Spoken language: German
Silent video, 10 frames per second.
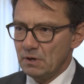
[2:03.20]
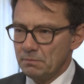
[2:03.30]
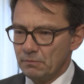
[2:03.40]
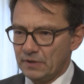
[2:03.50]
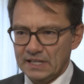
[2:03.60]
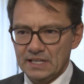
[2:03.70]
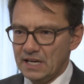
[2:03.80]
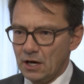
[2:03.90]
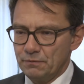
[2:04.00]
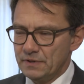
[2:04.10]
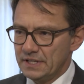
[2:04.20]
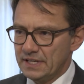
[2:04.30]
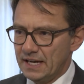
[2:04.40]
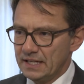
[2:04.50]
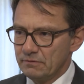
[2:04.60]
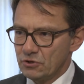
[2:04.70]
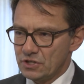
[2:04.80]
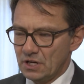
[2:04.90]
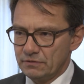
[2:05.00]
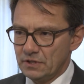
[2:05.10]
Wir haben keinerlei Auffälligkeiten, was
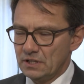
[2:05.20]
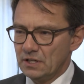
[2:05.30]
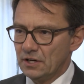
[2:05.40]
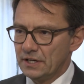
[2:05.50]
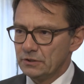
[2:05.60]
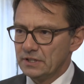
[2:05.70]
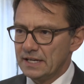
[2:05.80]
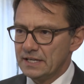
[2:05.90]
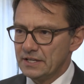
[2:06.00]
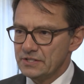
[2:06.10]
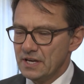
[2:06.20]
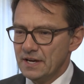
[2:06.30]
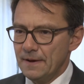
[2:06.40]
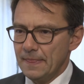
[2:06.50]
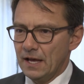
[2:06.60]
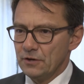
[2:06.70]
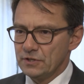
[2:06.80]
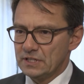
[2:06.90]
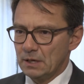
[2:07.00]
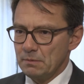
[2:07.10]
Straftaten angeht oder ähnliches.
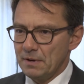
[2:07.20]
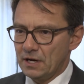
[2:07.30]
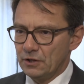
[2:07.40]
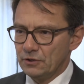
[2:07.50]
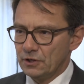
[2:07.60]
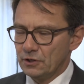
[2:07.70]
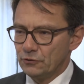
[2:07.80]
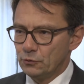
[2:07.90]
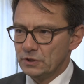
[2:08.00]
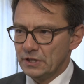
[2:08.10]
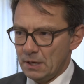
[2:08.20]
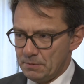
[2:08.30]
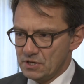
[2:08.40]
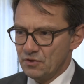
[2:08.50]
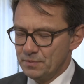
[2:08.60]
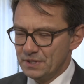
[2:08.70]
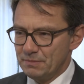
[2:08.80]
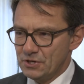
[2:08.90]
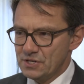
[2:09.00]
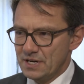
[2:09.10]
Also ich glaube, man kann da in ganz guter Nachbarschaft mit den
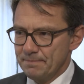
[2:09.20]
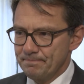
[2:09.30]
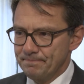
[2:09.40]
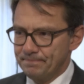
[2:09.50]
Menschen leben.